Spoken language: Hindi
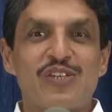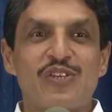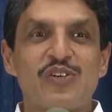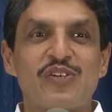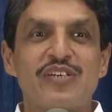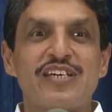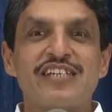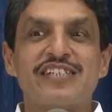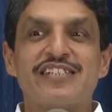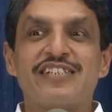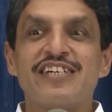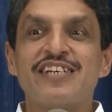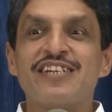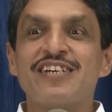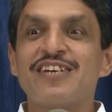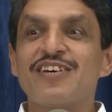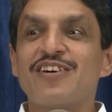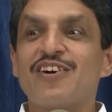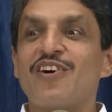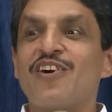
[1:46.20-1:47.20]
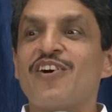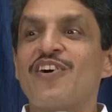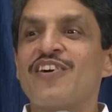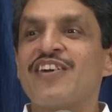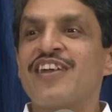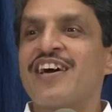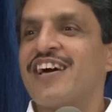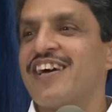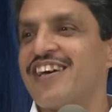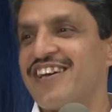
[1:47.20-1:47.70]
तो ये जिन
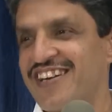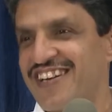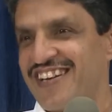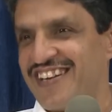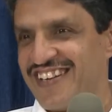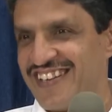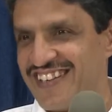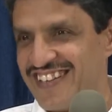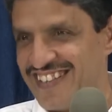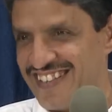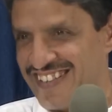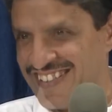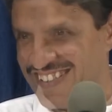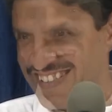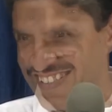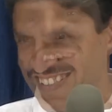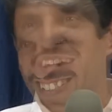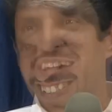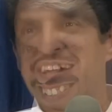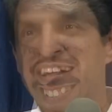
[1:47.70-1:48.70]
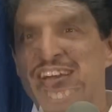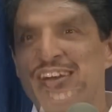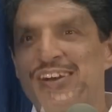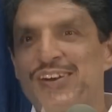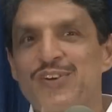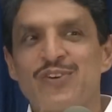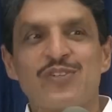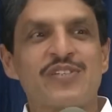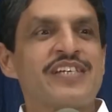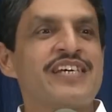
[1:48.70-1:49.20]
कौन है
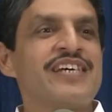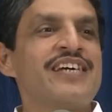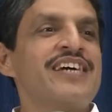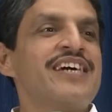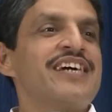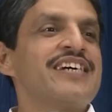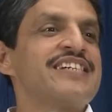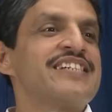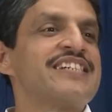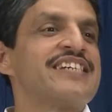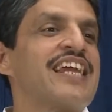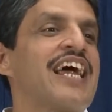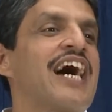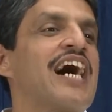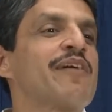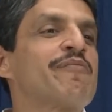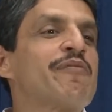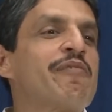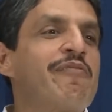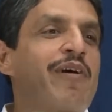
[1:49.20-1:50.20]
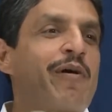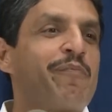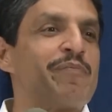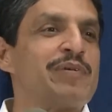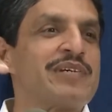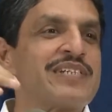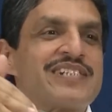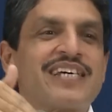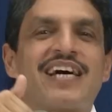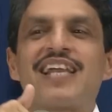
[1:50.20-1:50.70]
उसे चिराग में
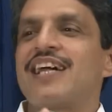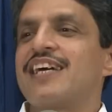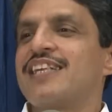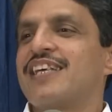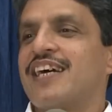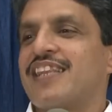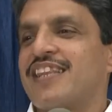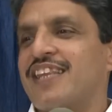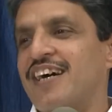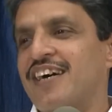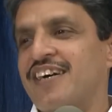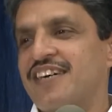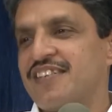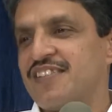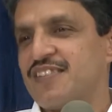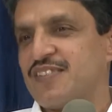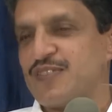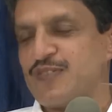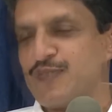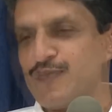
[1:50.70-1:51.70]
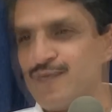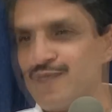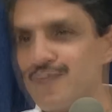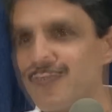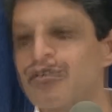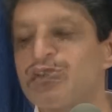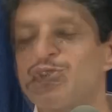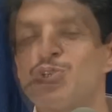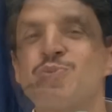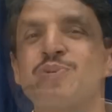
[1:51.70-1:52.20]
वापस डाला जाता है
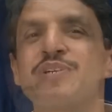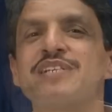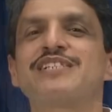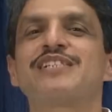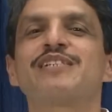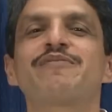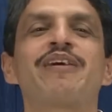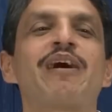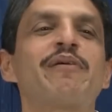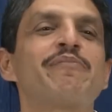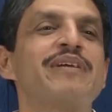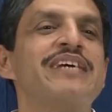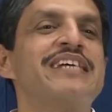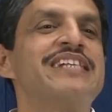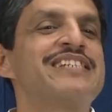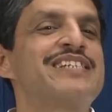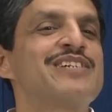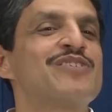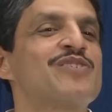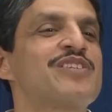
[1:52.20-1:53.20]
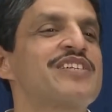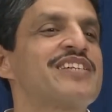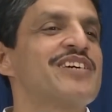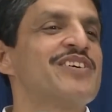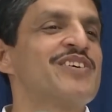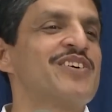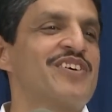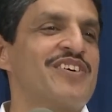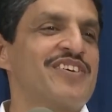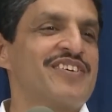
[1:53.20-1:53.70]
सुबह जब आप नींद से उठते
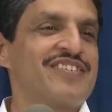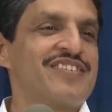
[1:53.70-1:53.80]
हो